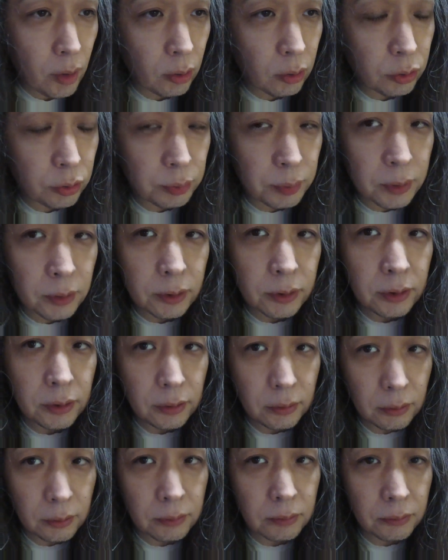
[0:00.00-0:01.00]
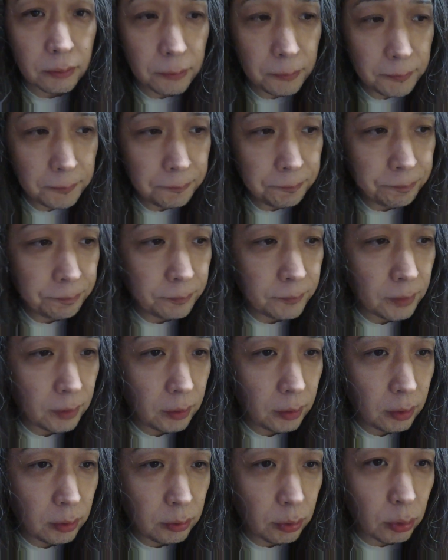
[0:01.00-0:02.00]
素晴らしいですね
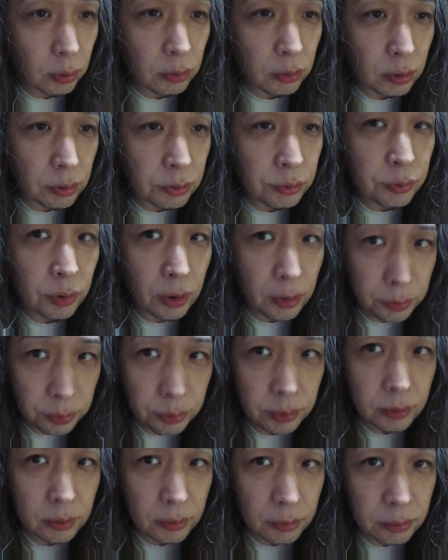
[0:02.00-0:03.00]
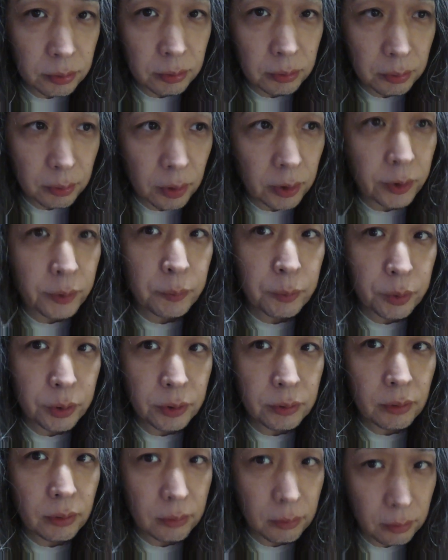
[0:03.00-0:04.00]
だから夏大好きですよ金持
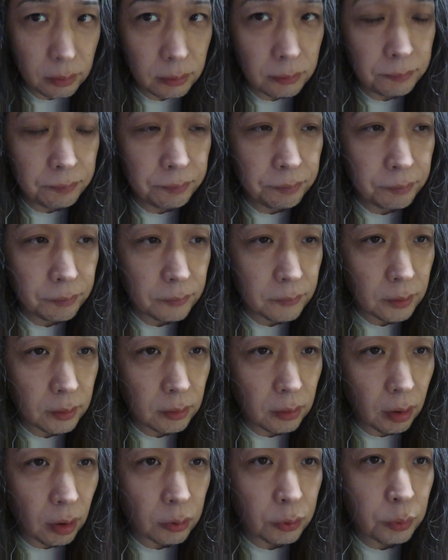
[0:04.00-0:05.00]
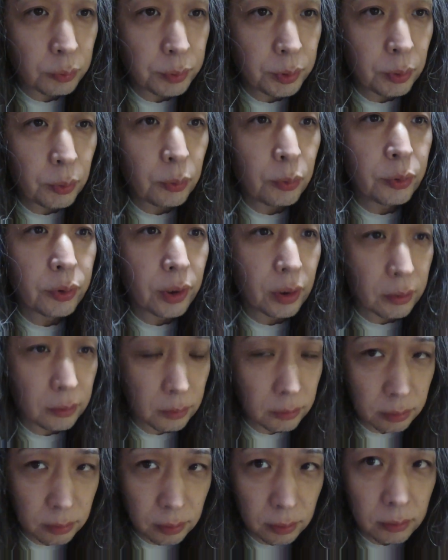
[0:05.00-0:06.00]
ちはね遊び放題
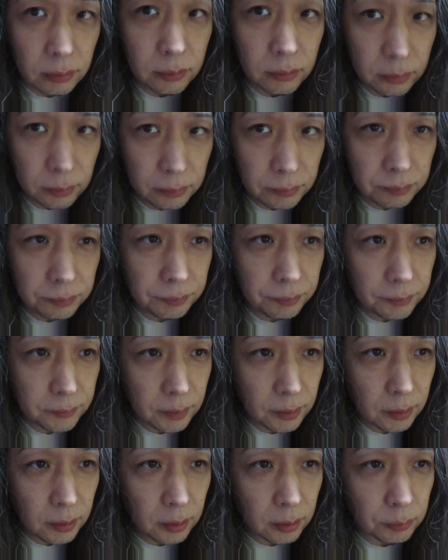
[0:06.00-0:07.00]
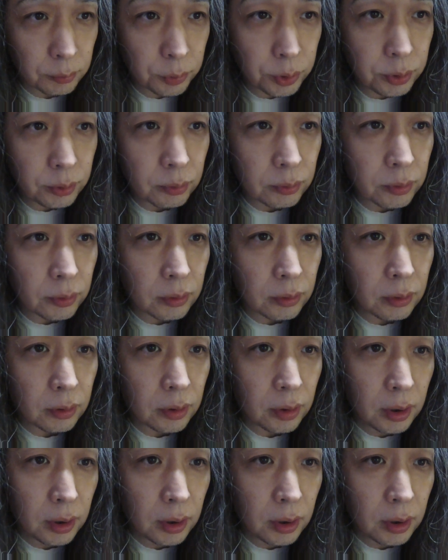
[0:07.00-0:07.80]
ですからねむしろいい